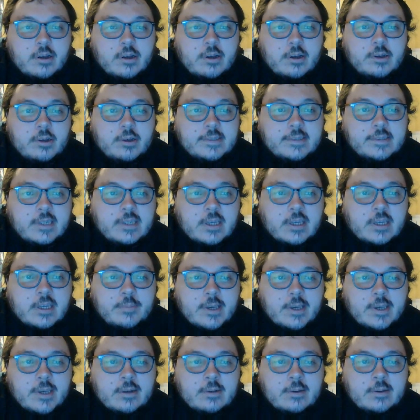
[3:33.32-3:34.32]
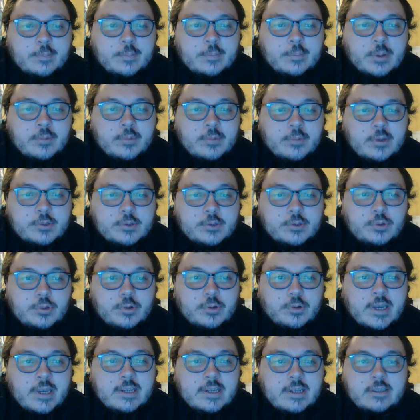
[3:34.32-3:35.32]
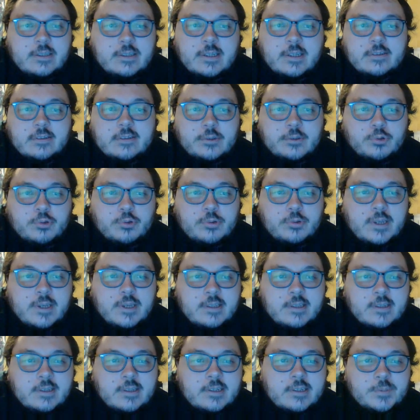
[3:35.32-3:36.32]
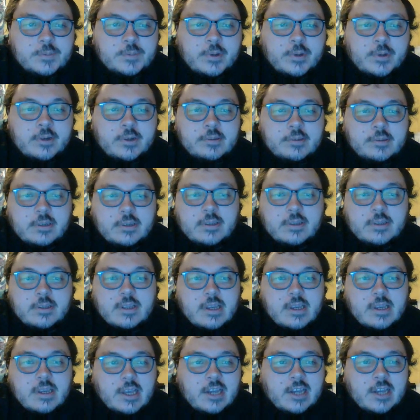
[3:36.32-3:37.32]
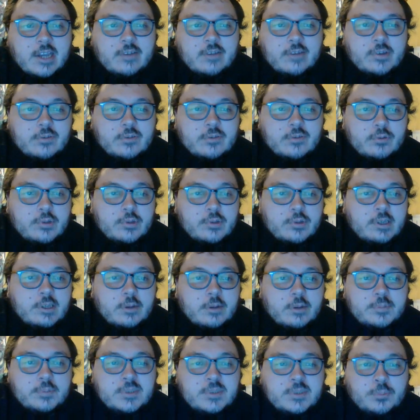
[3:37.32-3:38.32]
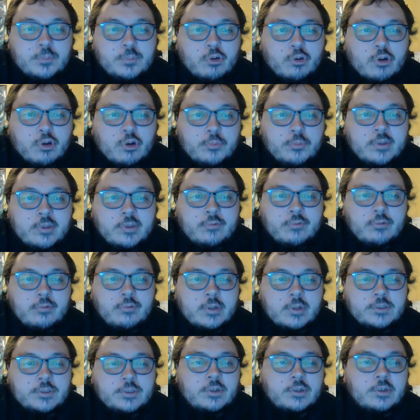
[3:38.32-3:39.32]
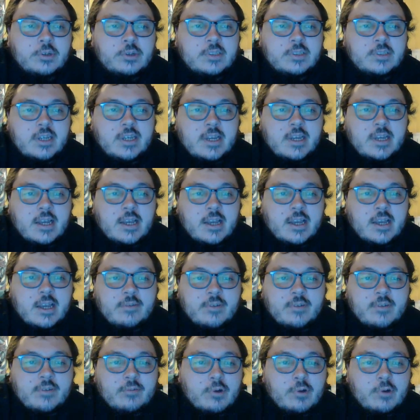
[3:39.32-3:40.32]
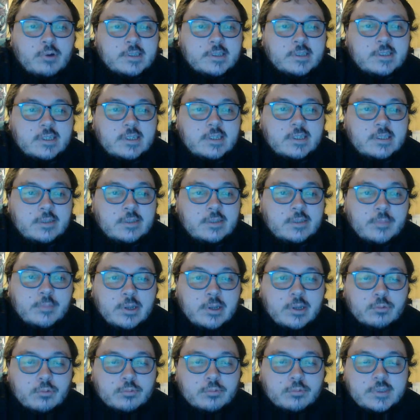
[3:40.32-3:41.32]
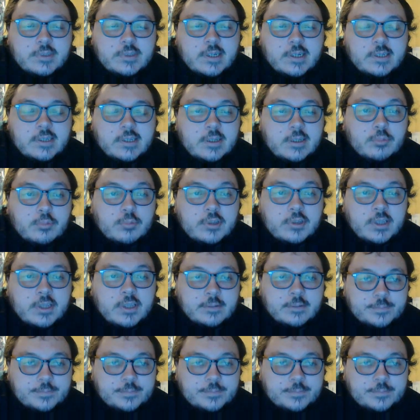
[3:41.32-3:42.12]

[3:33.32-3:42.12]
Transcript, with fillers: des caméras en permanence sur elle, d'être en totalité transparente. Elle va devenir un petit peu comme une influenceuse. elle va avoir des millions d'abonnés